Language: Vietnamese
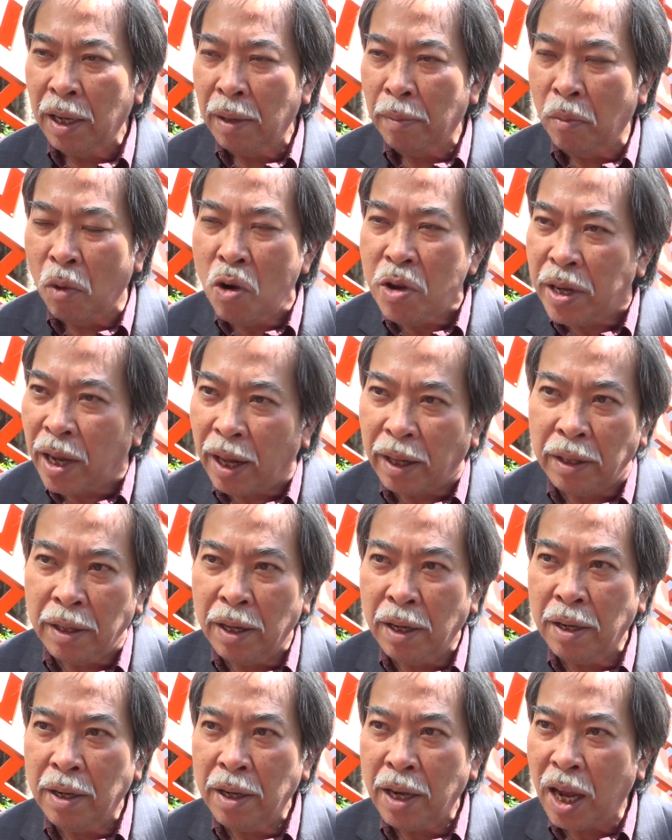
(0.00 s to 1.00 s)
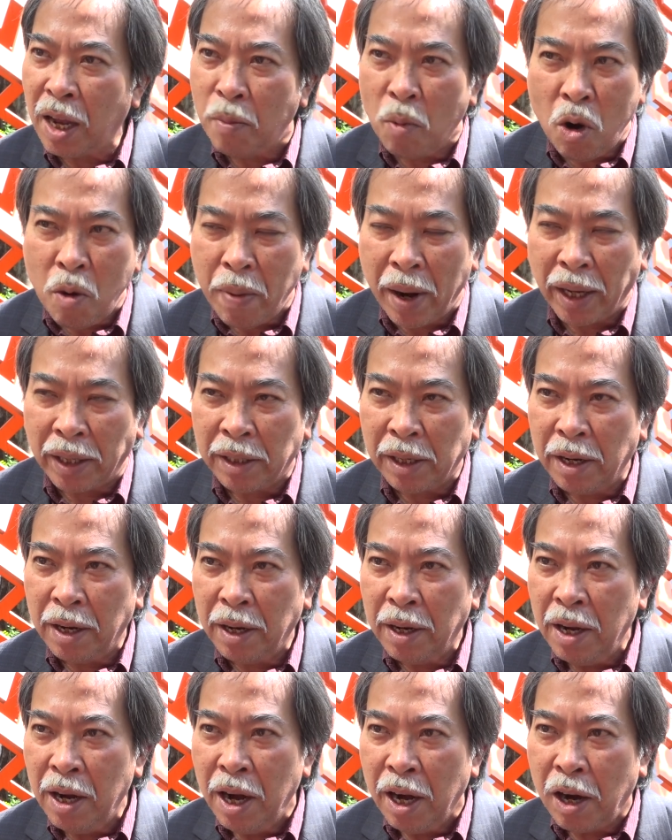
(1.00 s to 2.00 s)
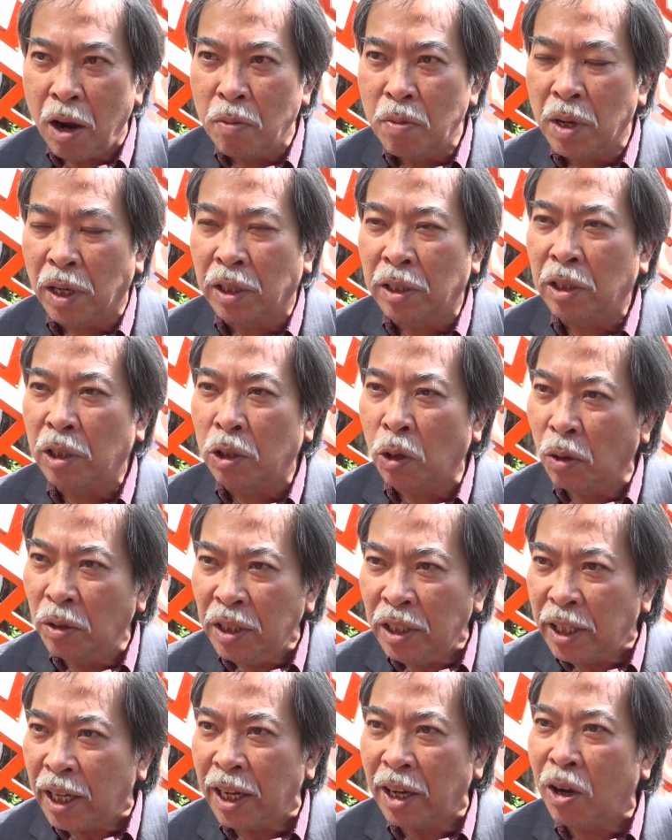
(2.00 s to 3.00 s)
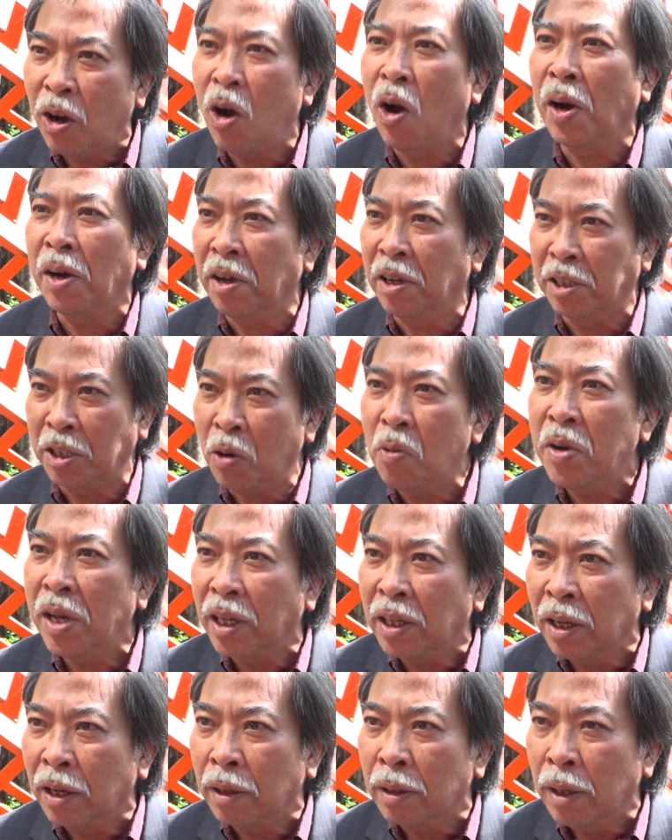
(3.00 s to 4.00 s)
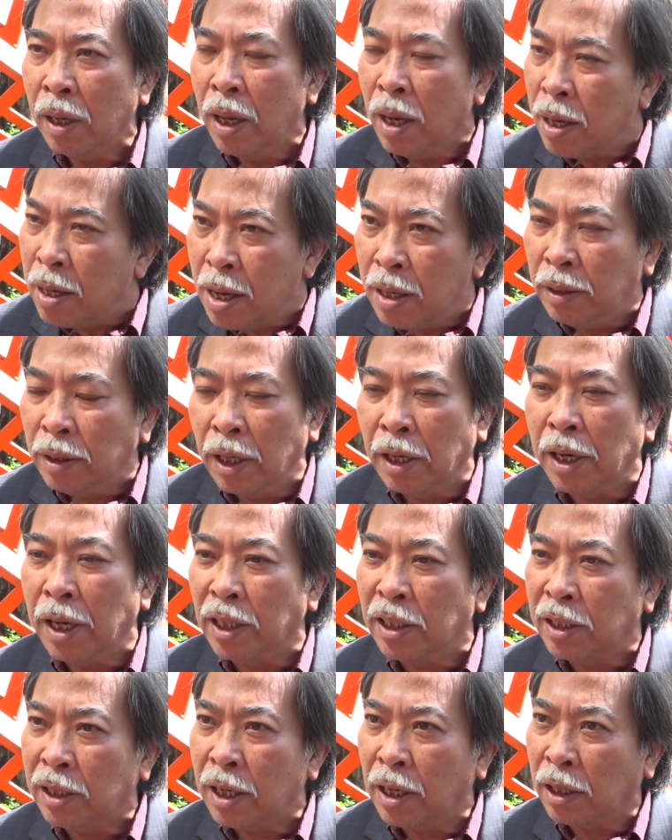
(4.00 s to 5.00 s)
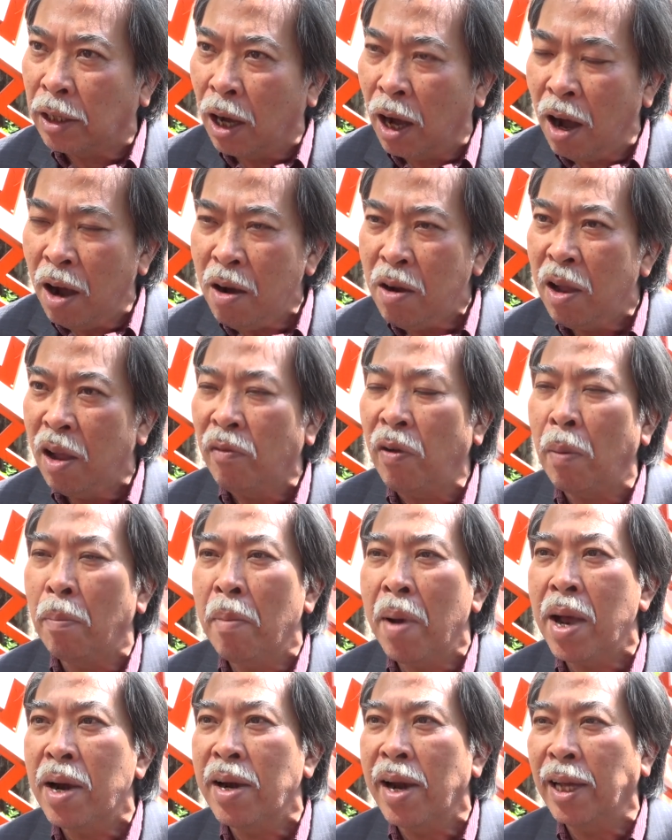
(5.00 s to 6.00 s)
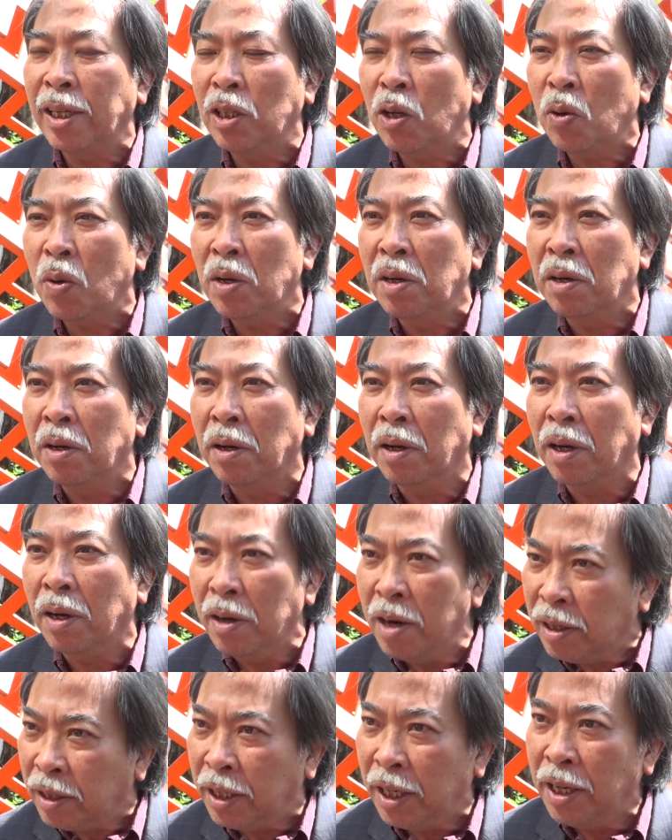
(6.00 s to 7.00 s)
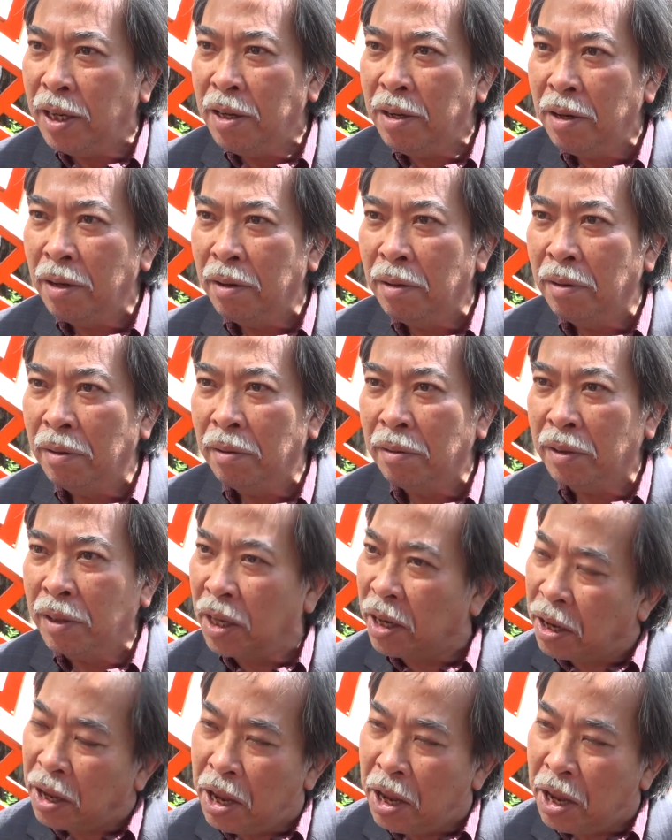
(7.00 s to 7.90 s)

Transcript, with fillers: Mỗi nhà thơ hay mỗi bài thơ không được trốn chạy khỏi đời sống hiện thực, nhưng từ hiện thực đó phải mang lại cho con người đức tin, tình